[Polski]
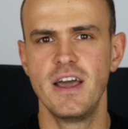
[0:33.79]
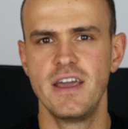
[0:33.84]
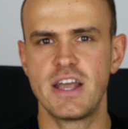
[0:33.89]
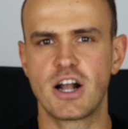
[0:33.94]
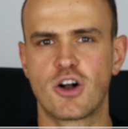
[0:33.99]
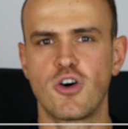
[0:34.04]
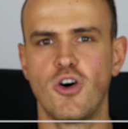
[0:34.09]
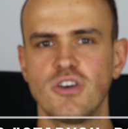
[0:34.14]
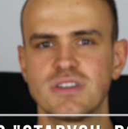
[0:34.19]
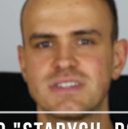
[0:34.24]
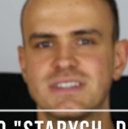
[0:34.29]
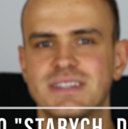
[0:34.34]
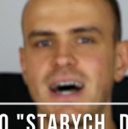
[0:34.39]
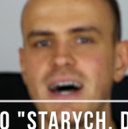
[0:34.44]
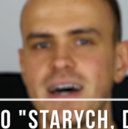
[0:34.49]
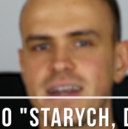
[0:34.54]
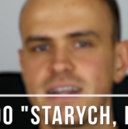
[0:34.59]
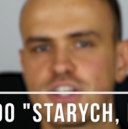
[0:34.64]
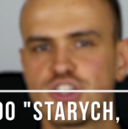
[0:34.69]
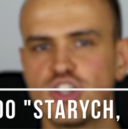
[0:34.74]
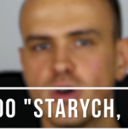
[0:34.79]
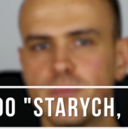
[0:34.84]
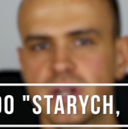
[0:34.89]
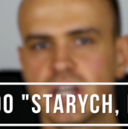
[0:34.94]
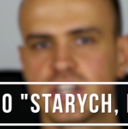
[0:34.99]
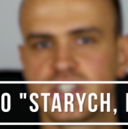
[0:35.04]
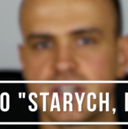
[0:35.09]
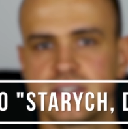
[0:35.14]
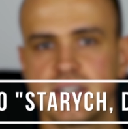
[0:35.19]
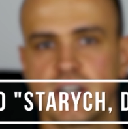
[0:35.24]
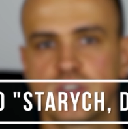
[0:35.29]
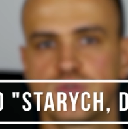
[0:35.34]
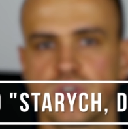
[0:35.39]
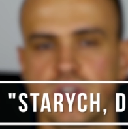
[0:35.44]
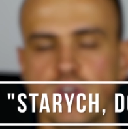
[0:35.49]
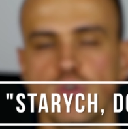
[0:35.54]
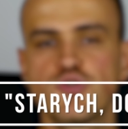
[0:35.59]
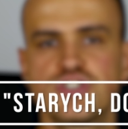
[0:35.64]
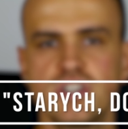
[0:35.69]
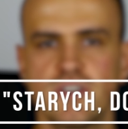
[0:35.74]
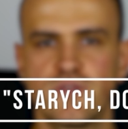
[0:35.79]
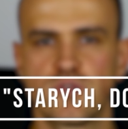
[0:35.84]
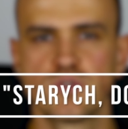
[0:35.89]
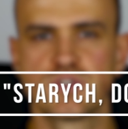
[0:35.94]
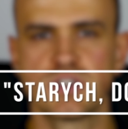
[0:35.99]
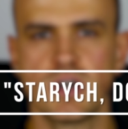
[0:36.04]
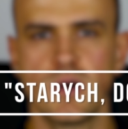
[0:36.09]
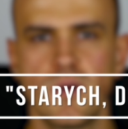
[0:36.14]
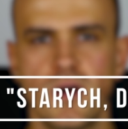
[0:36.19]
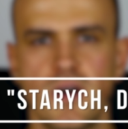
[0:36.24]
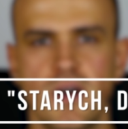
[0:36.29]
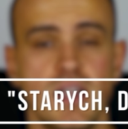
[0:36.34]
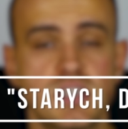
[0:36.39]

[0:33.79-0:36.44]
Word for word: jako o starych, dobrych czasach, które już nie wrócą?